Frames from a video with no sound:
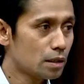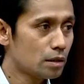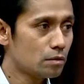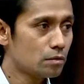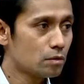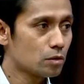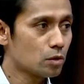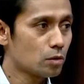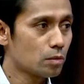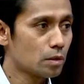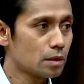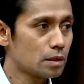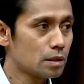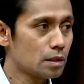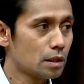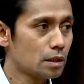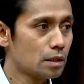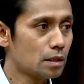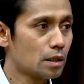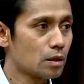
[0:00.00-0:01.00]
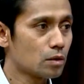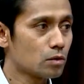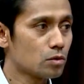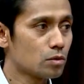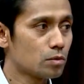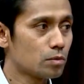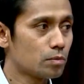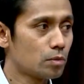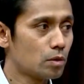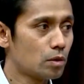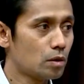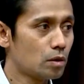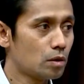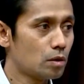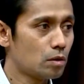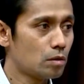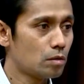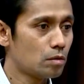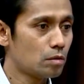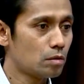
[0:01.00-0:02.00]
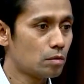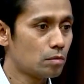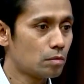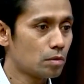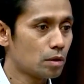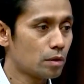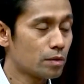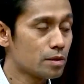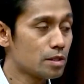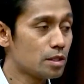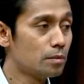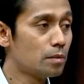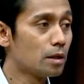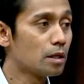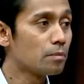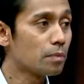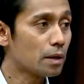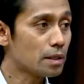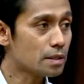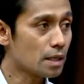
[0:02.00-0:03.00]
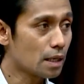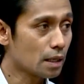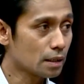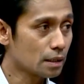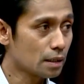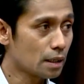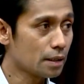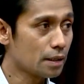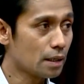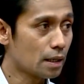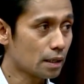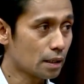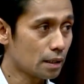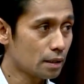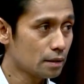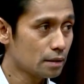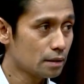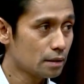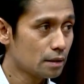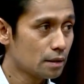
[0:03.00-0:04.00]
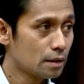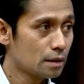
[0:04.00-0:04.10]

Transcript: itu otomatis kan harus uh, kewajiban pajak ada kan.